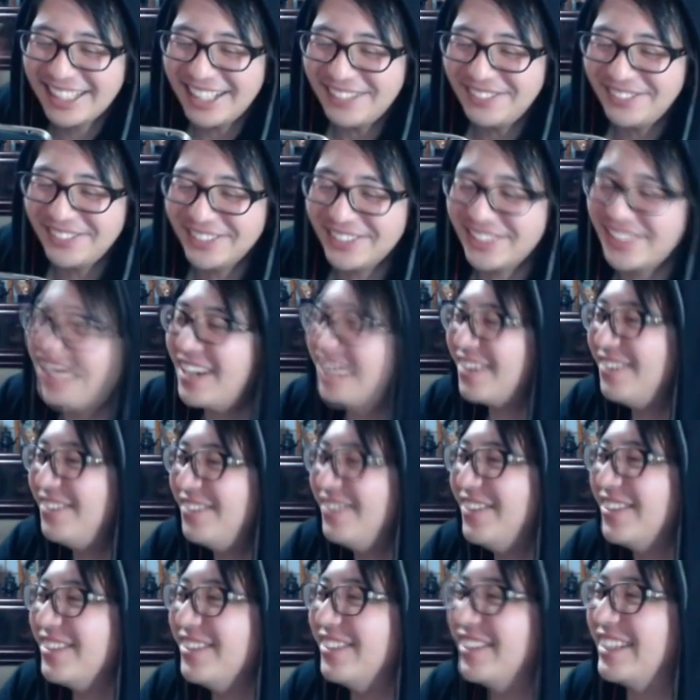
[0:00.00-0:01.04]
全部
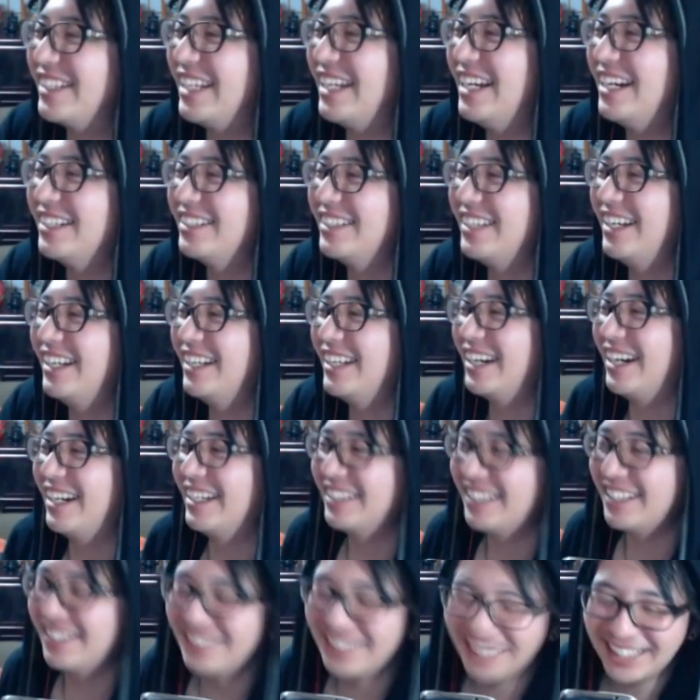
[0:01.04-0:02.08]
ドラゴンボールのキャラクターで
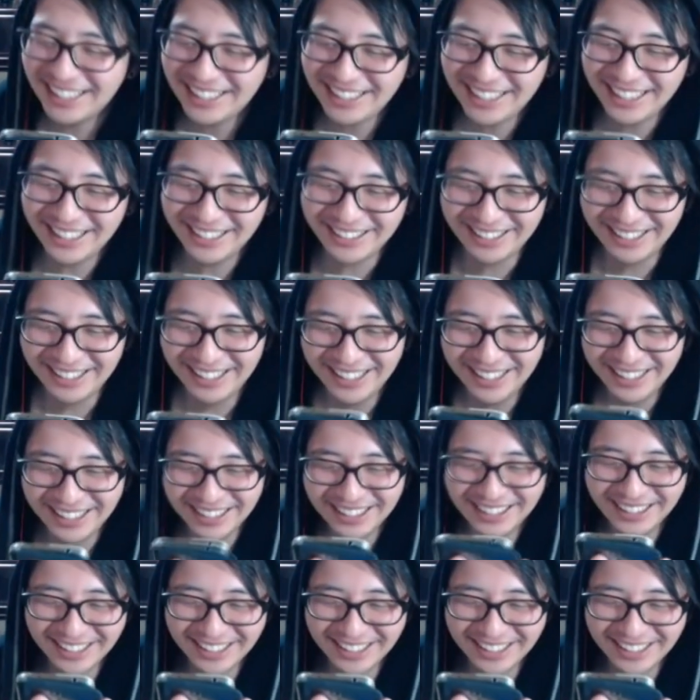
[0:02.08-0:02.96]
固めてきてる